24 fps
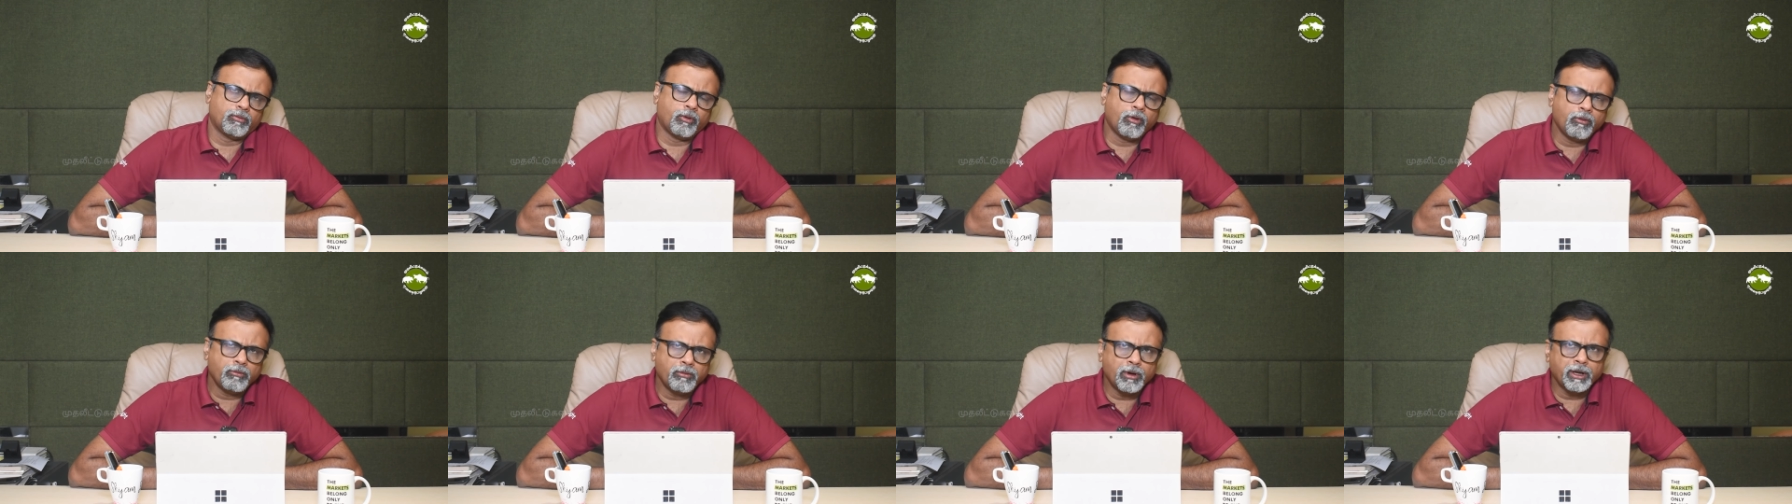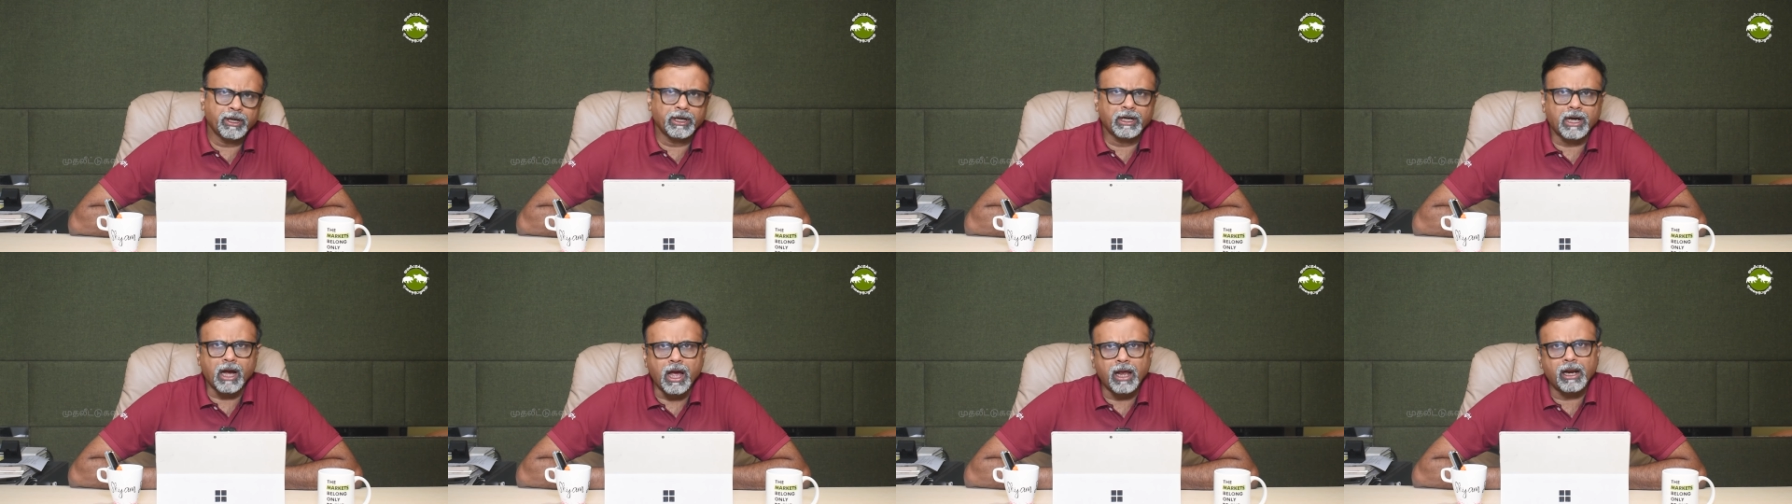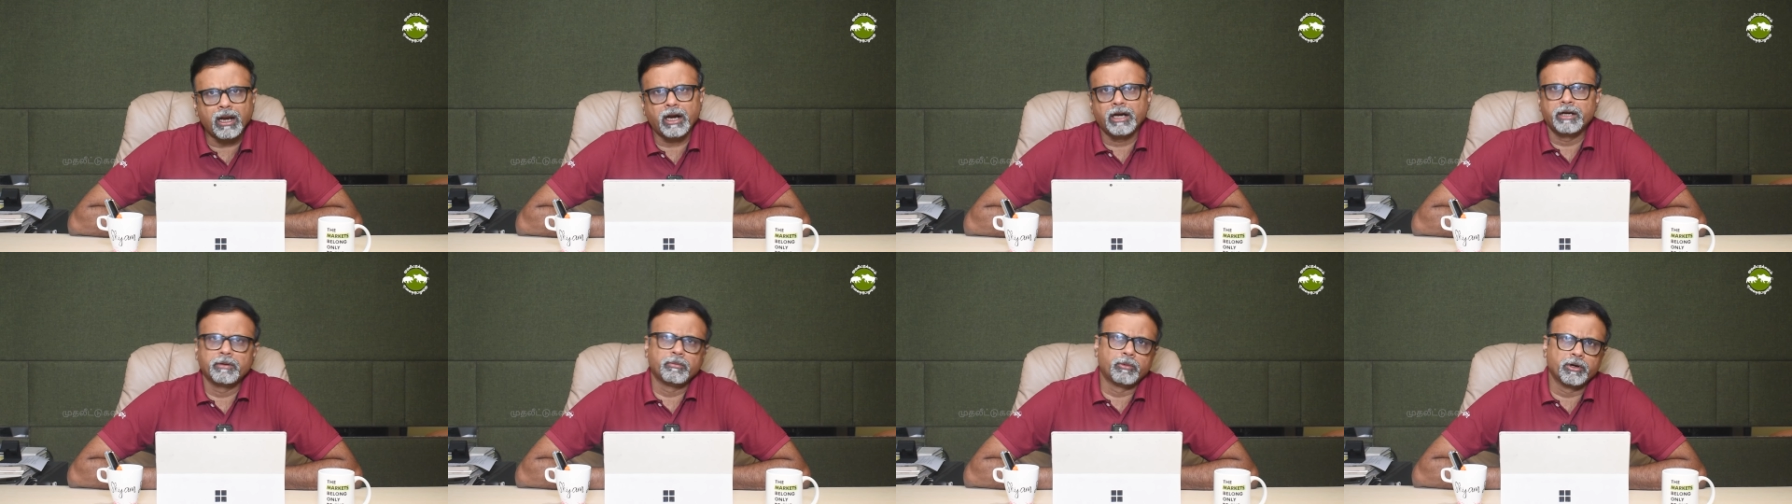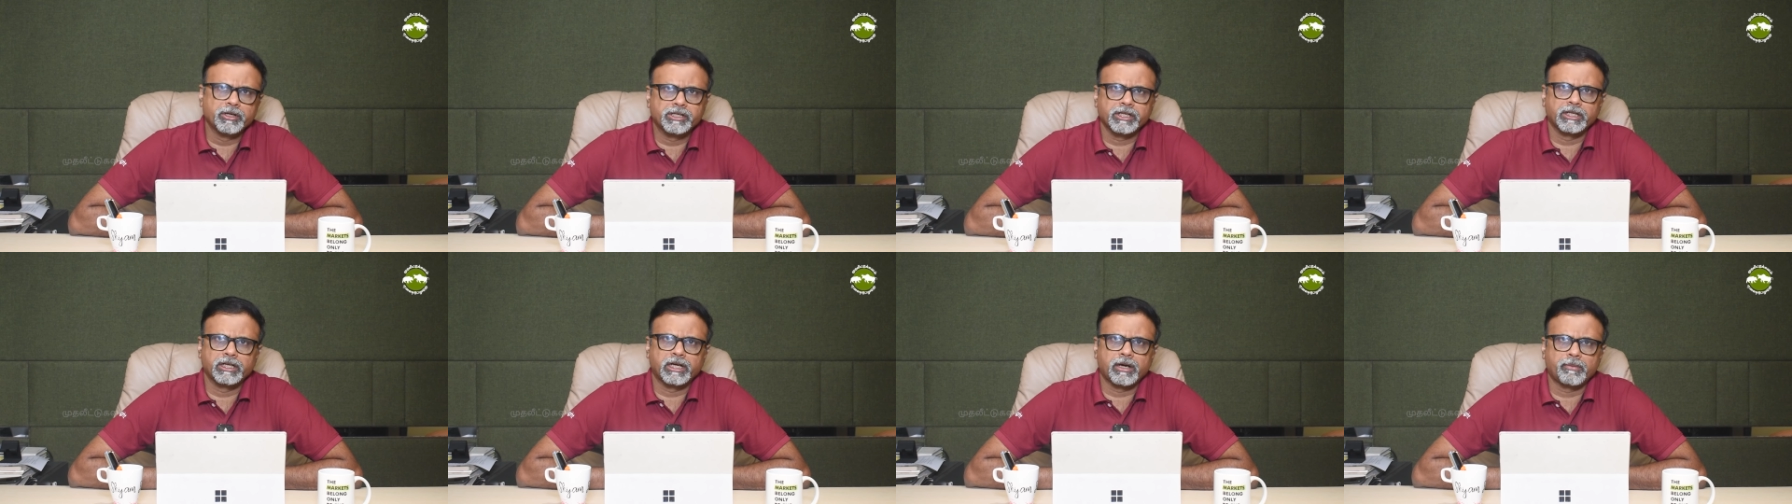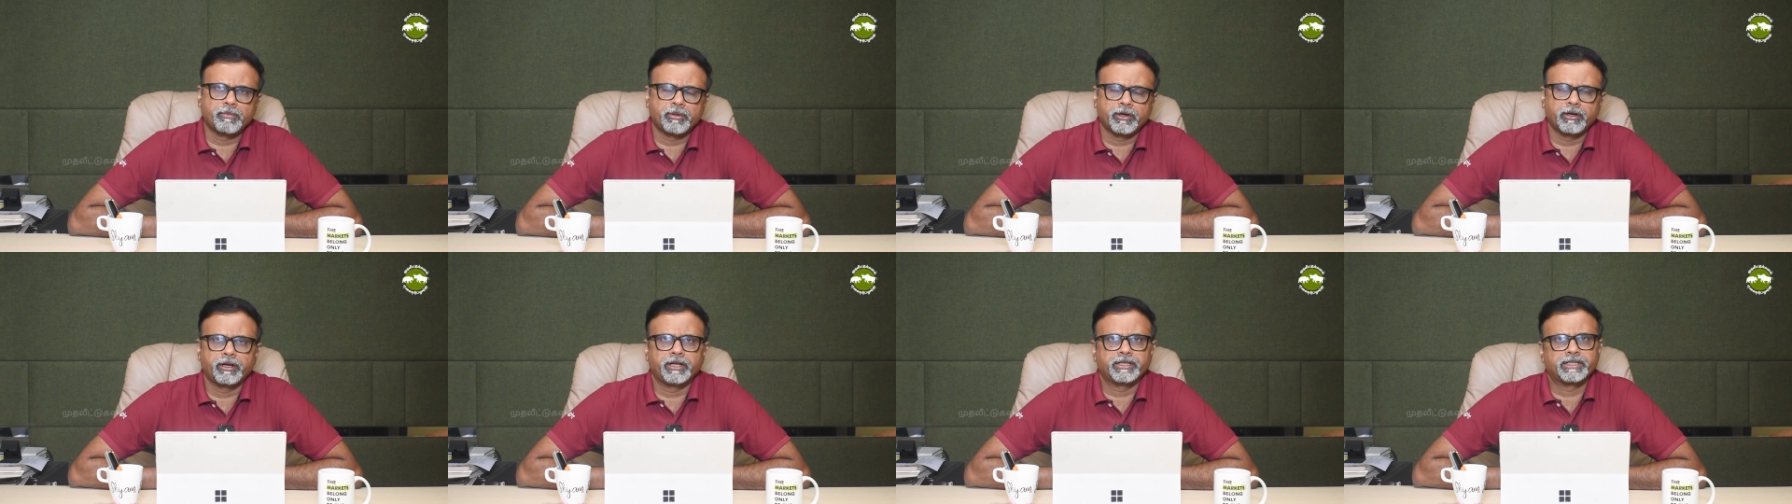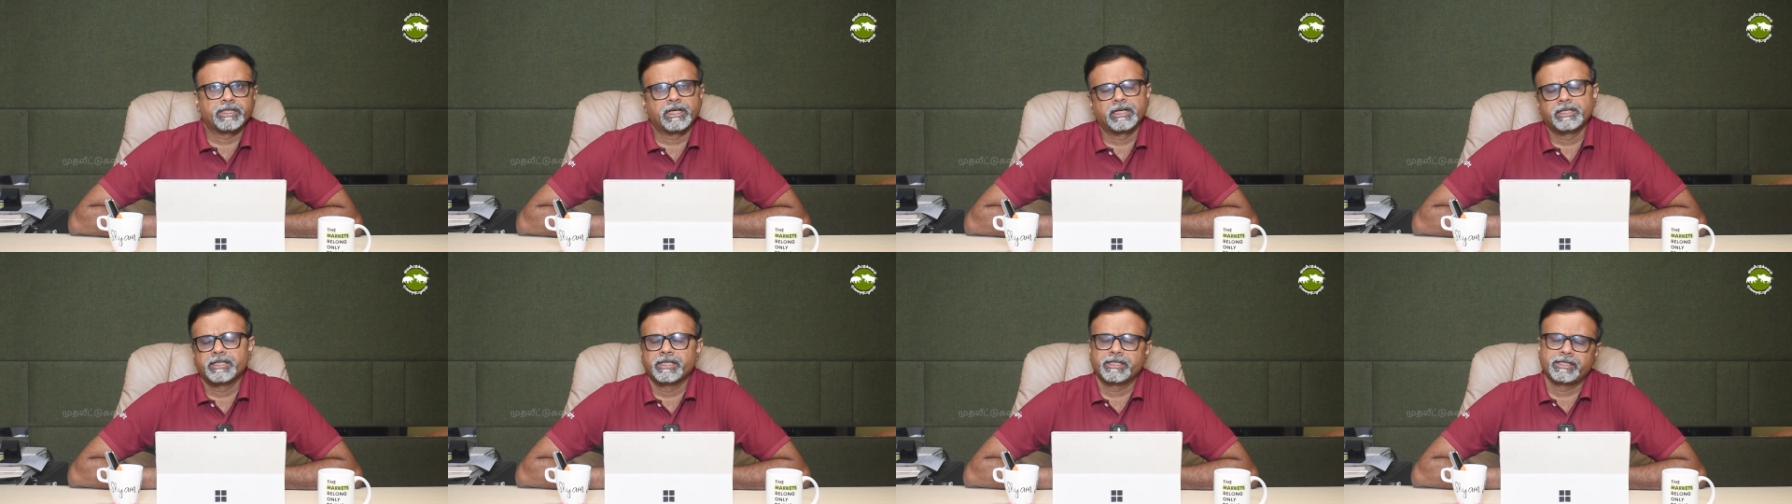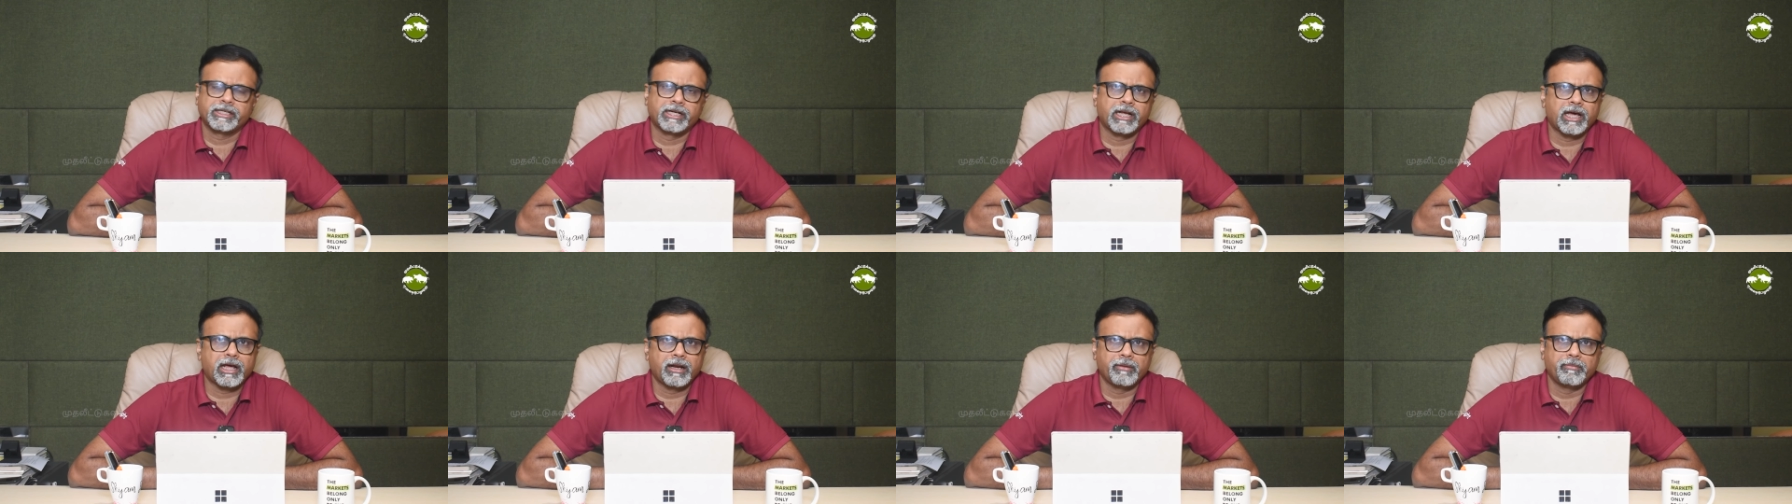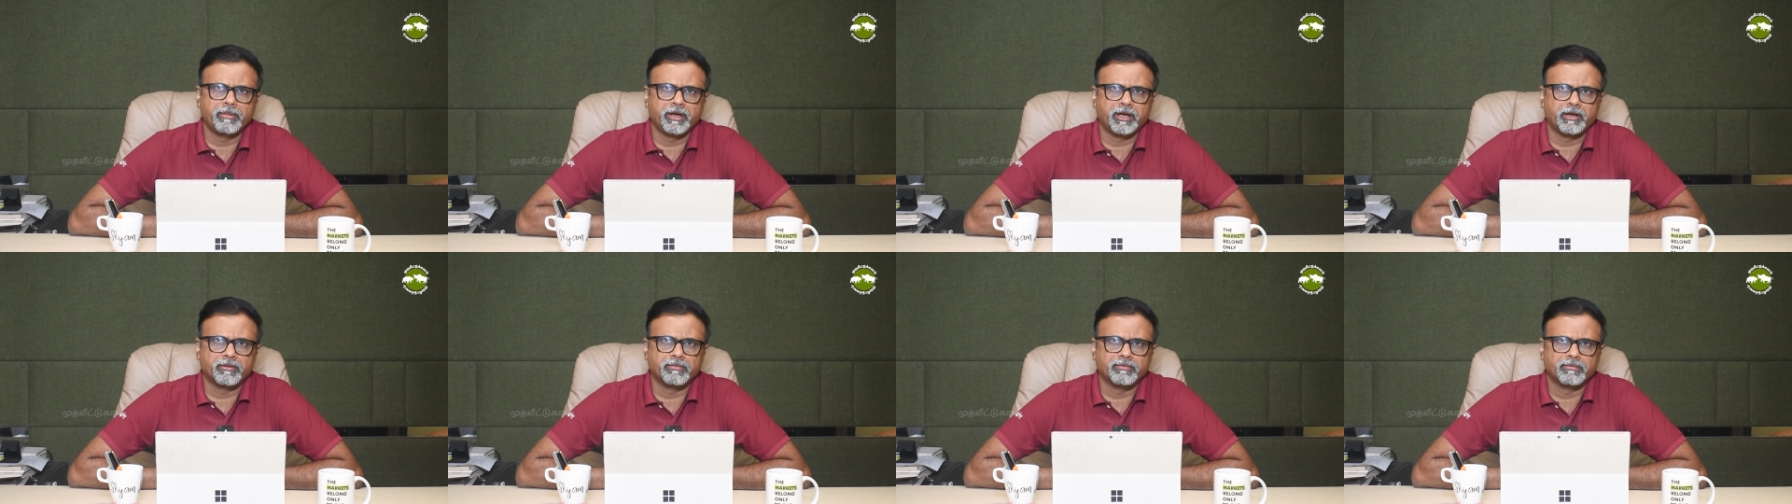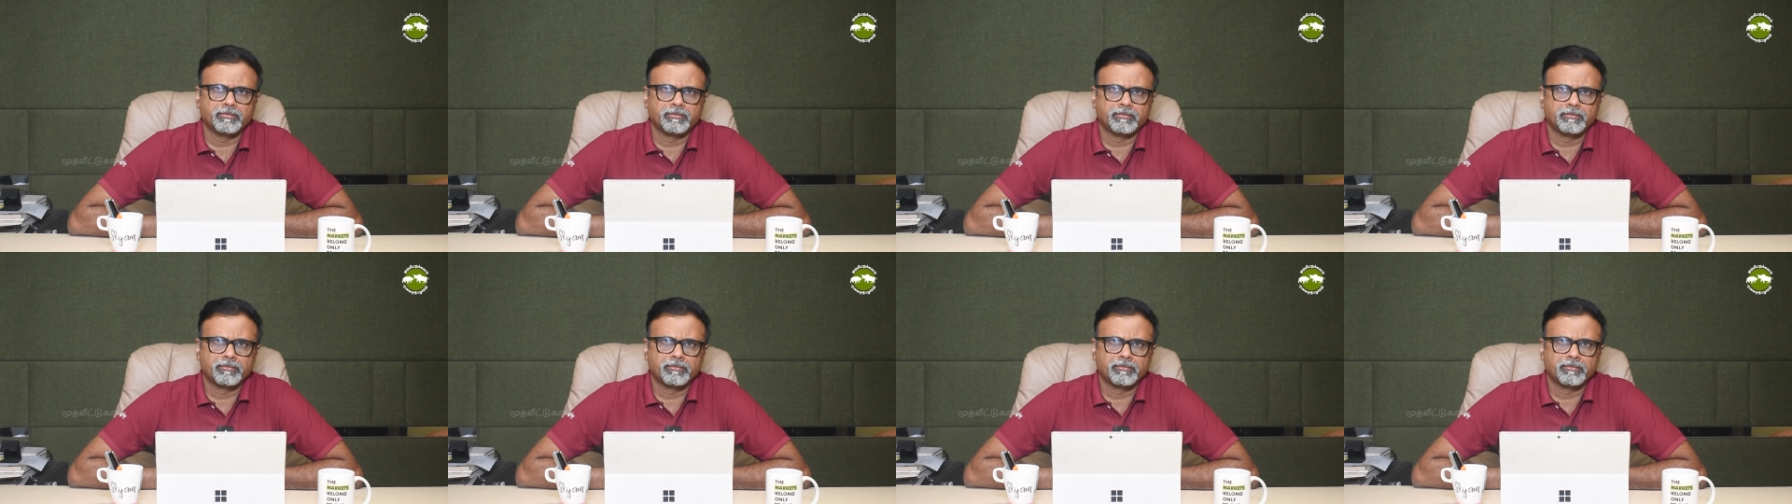ஒவ்வொரு காலாண்டு முடிச்சதுக்கு அப்புறம் ரிசல்ட் சீசன் ஆரம்பிக்கும்